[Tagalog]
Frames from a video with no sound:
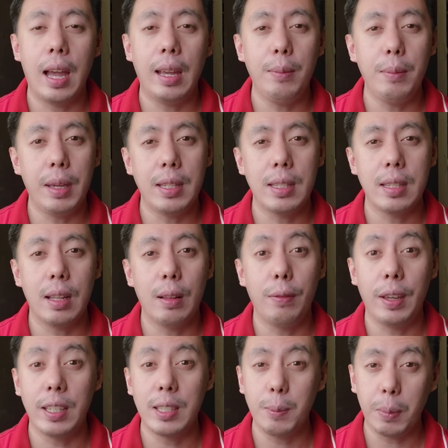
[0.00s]
I
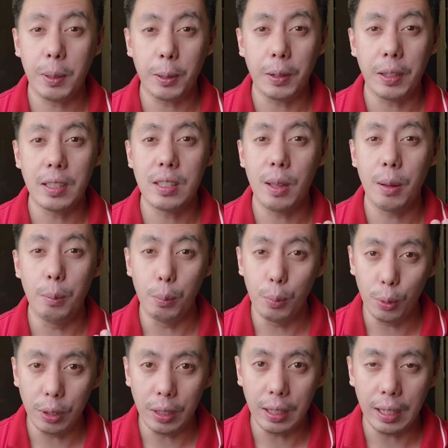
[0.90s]
myself experienced
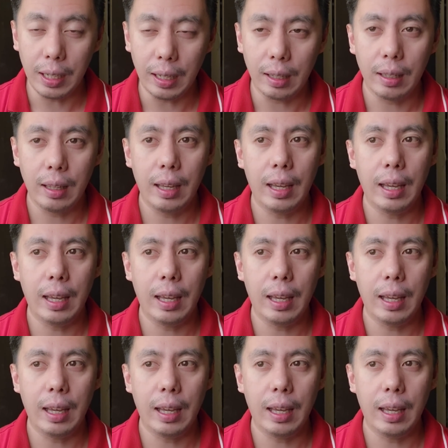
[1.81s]
bullying.